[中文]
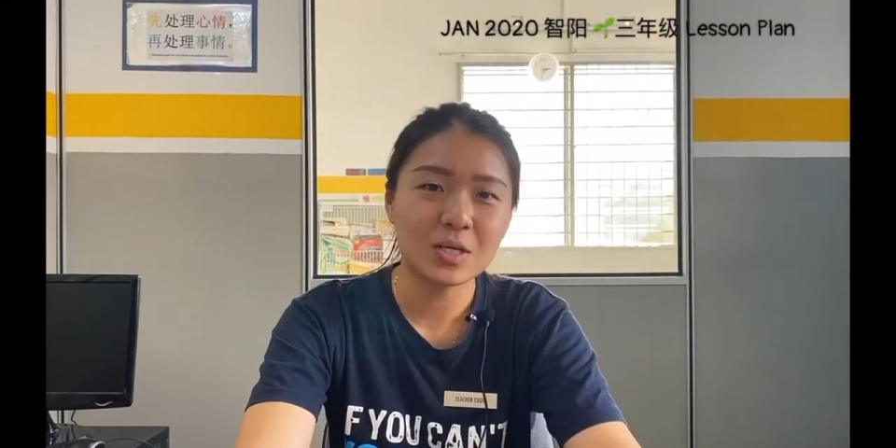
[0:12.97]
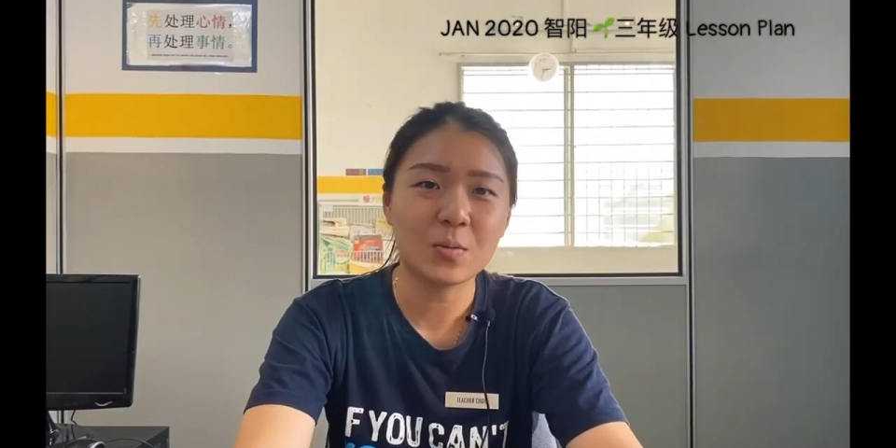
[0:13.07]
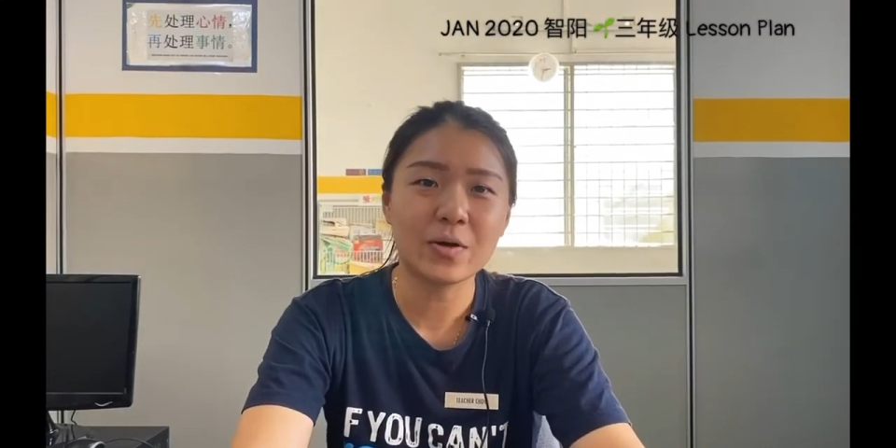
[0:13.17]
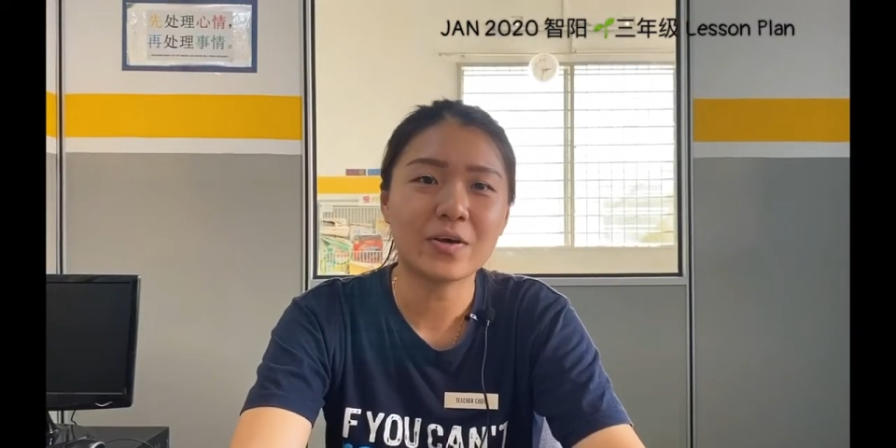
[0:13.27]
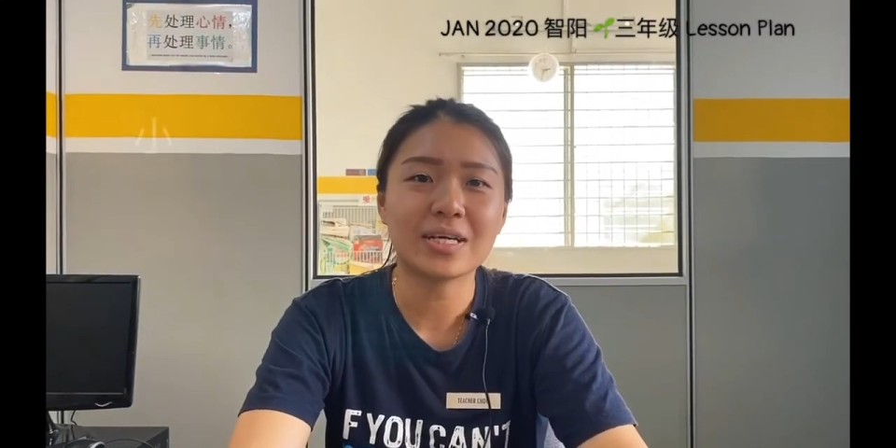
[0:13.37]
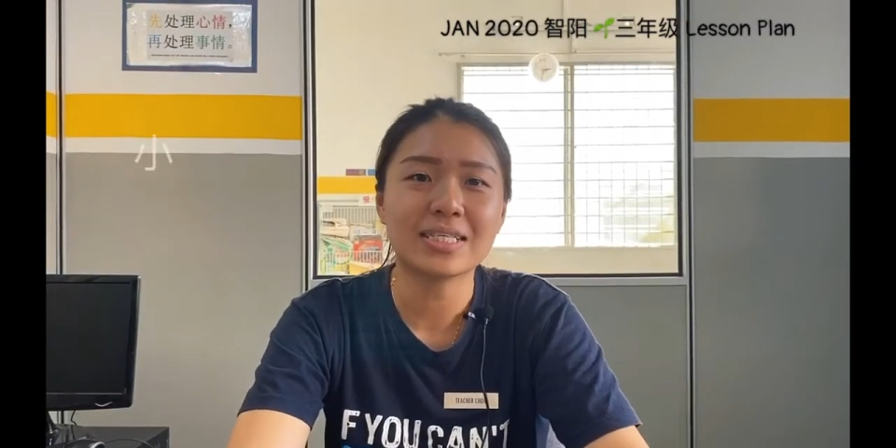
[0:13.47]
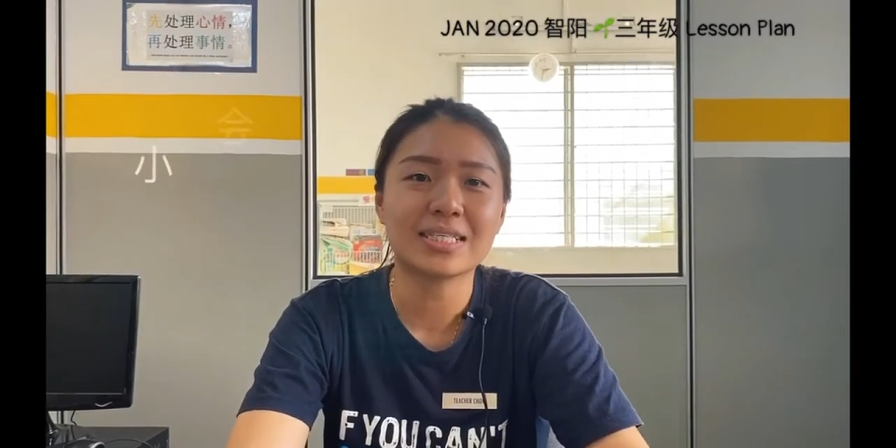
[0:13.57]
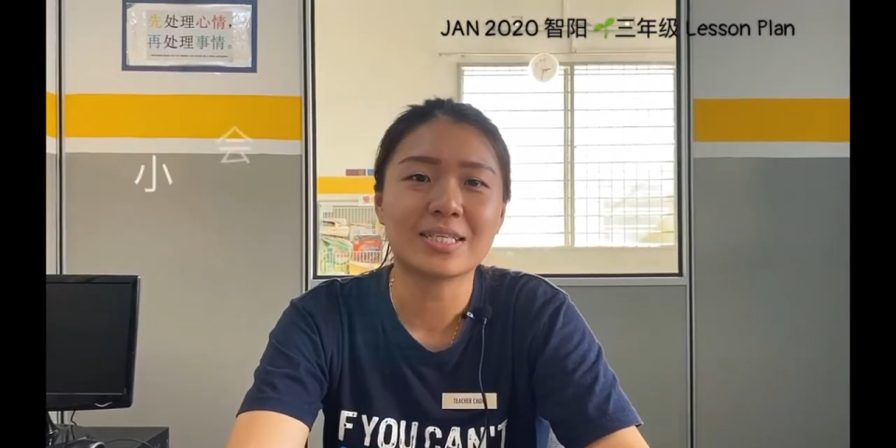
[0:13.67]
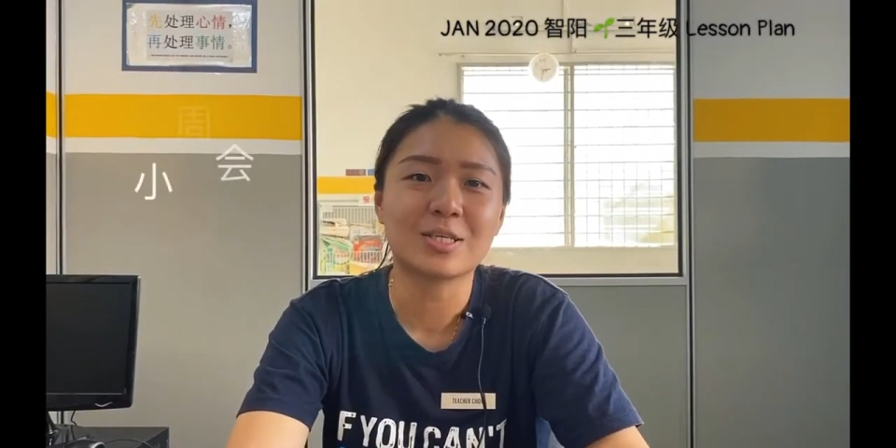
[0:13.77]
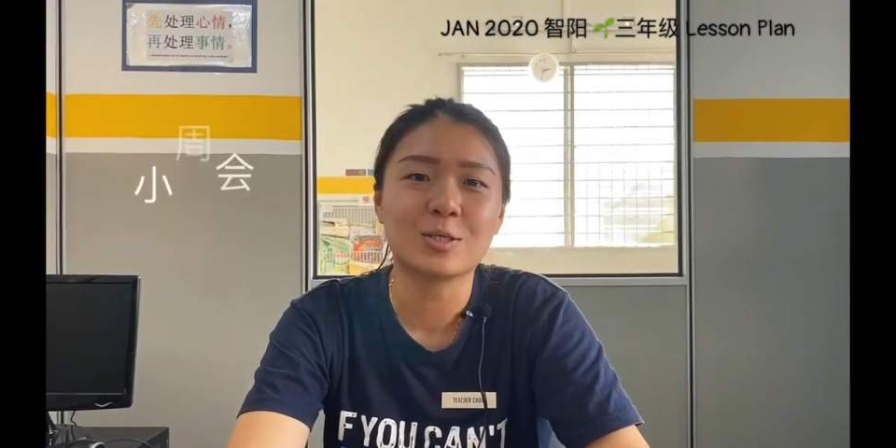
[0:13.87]
我们会一个小
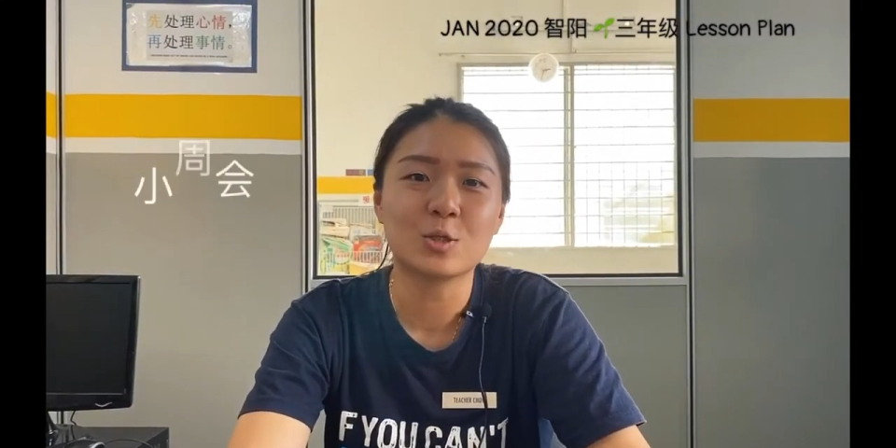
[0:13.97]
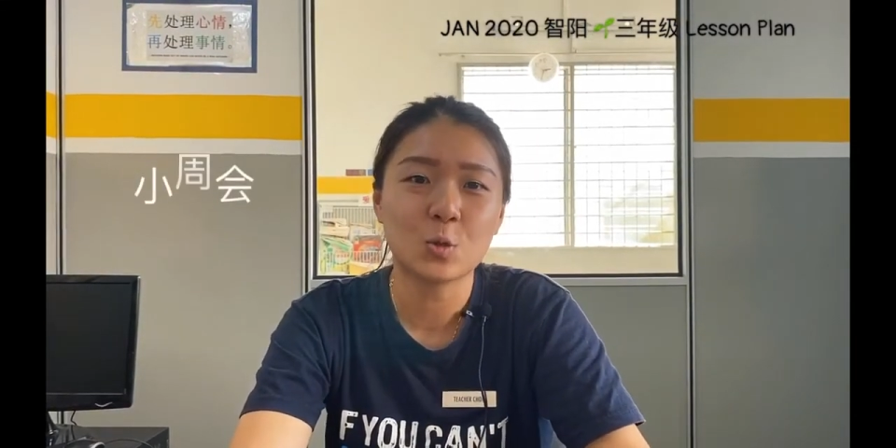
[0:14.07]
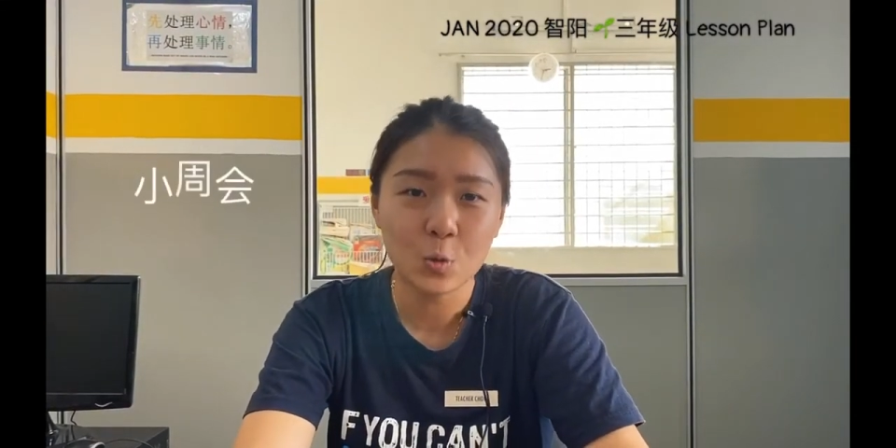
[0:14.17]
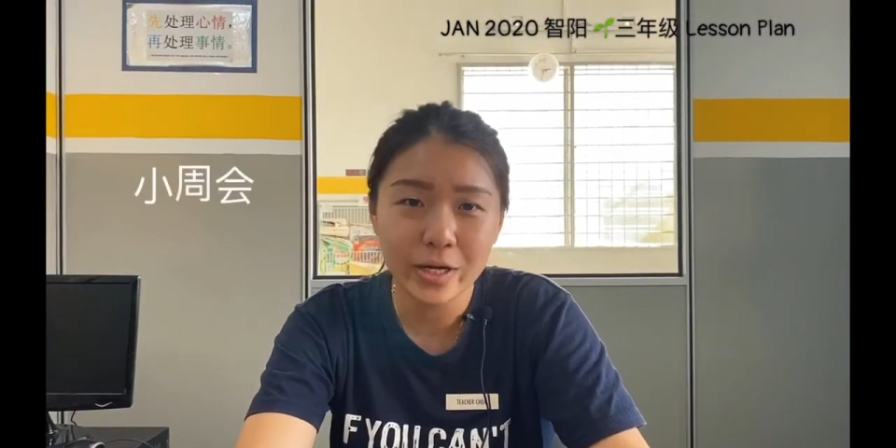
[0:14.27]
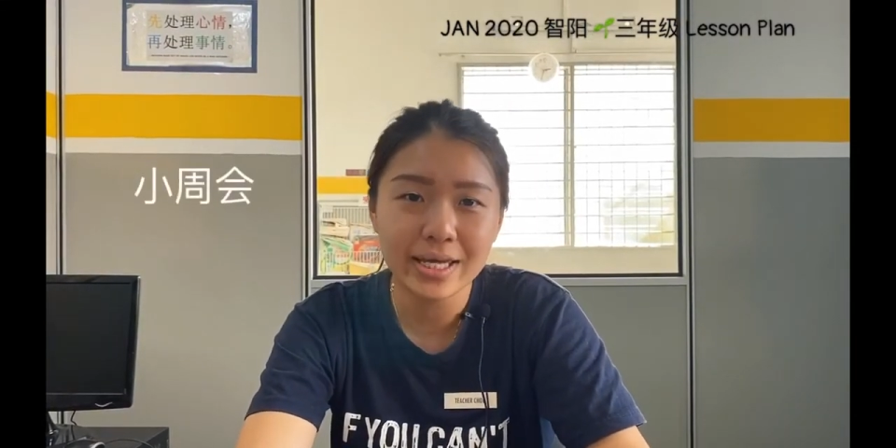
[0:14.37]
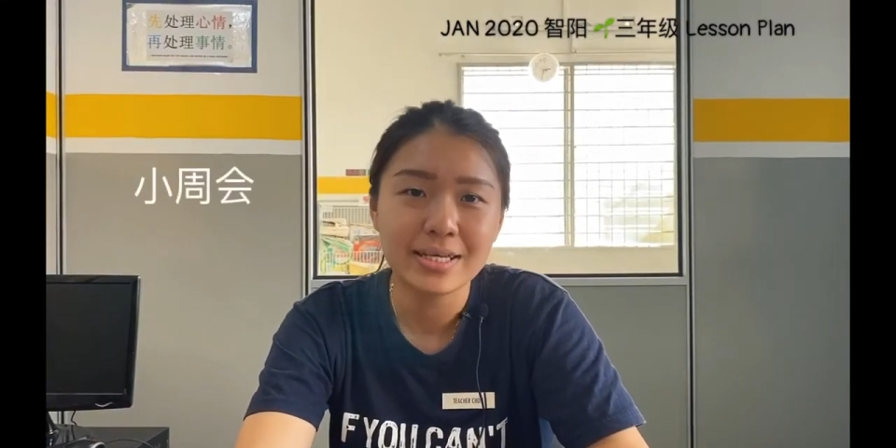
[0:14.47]
小的周会。